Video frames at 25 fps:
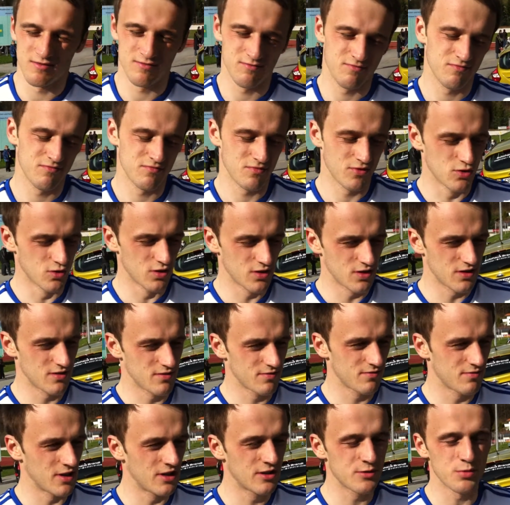Äh, gut,
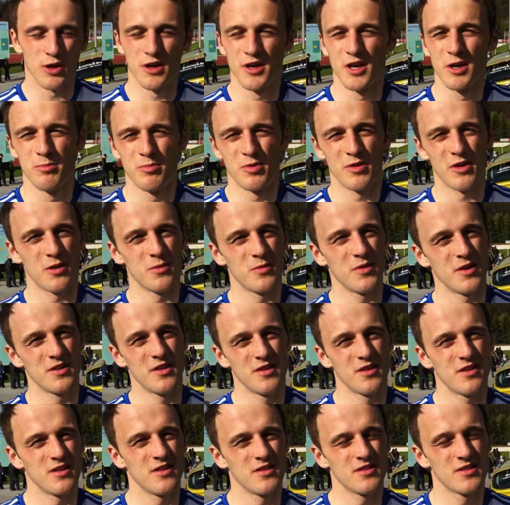die zwei Kipper haben
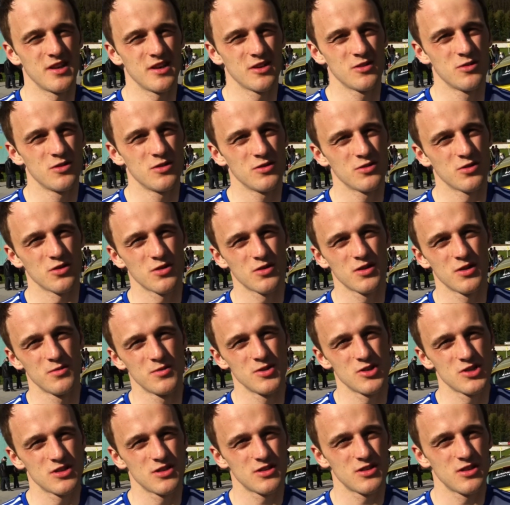einen, einen, sehr guten Tag
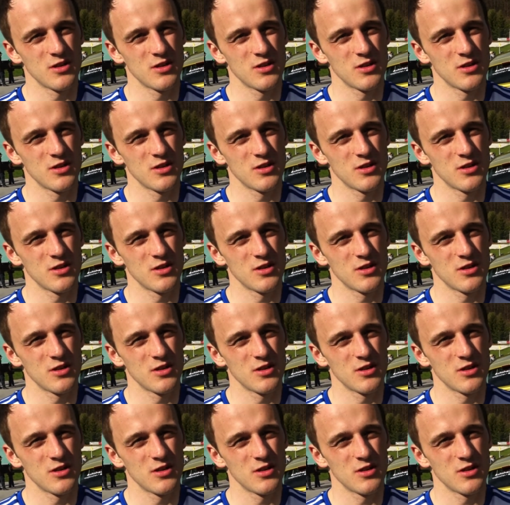erwischt.